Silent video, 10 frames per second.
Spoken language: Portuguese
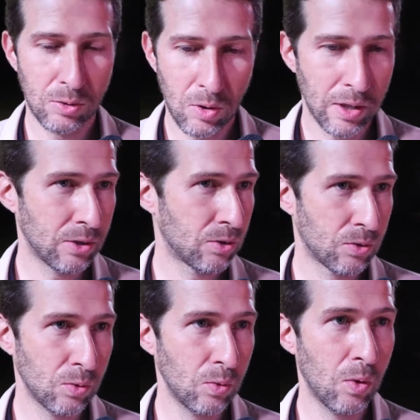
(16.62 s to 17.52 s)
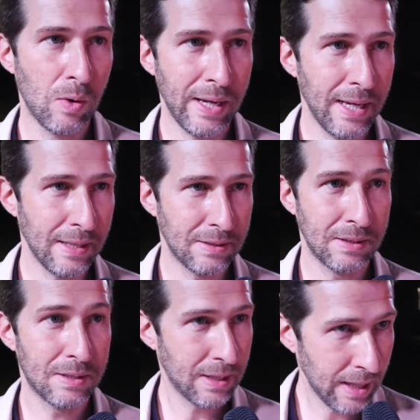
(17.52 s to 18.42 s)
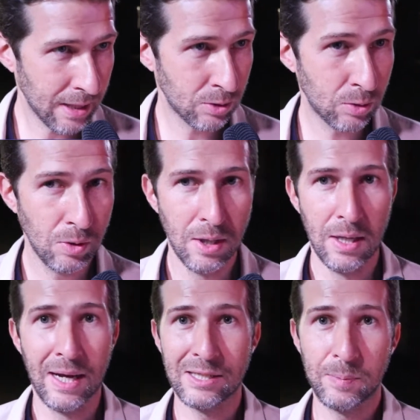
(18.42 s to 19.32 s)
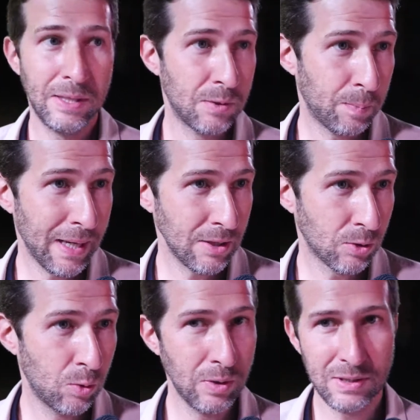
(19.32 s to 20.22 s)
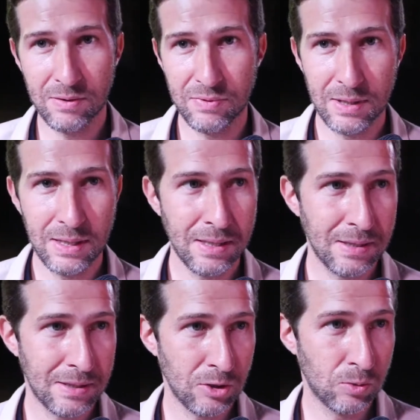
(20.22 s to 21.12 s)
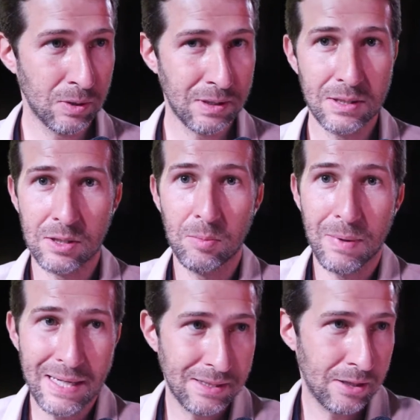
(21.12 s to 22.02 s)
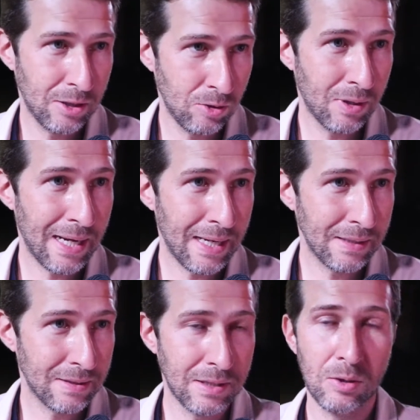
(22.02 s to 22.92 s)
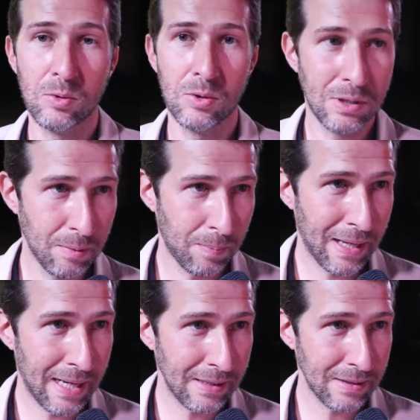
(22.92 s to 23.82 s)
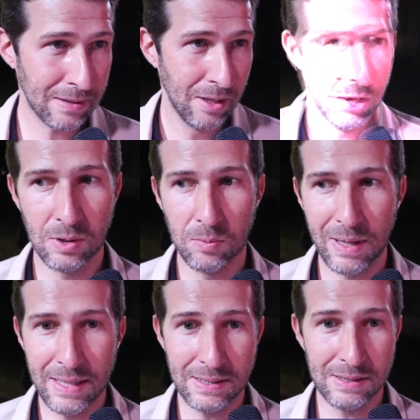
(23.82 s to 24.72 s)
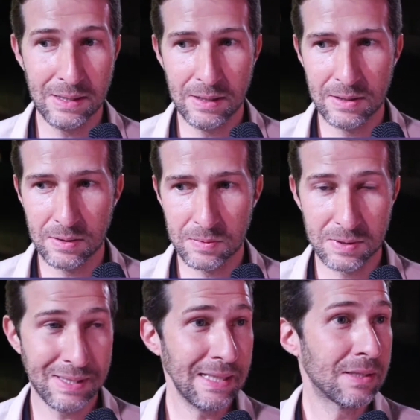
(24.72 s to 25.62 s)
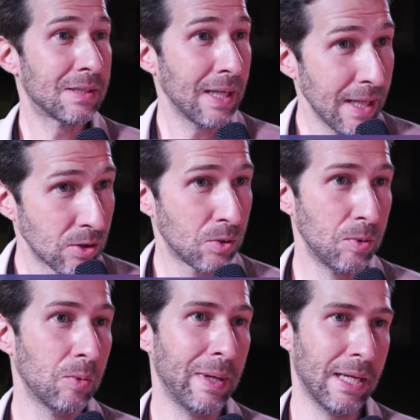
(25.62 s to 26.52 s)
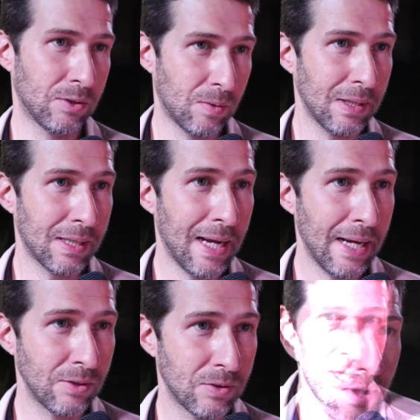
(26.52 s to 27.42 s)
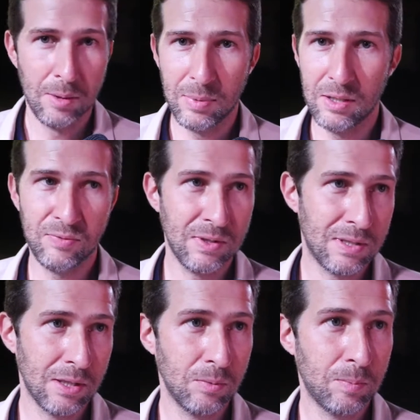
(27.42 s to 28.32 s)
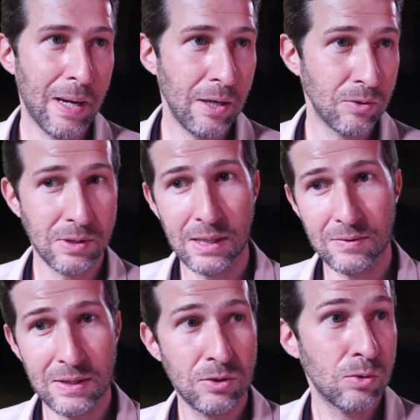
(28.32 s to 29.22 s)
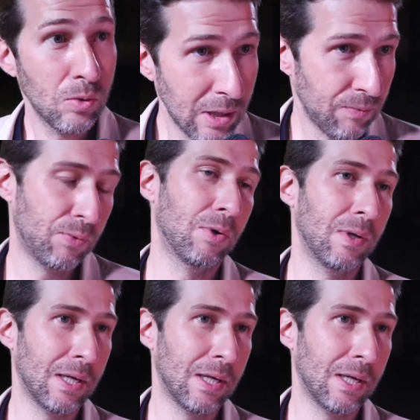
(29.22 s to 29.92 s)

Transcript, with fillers: norte, sul, oeste, centro, as principais ruas e avenidas, as ruas que estão mais deterioradas serão contempladas. São mais de 700 mil metros quadrados, beneficiando bairros que às vezes nunca foram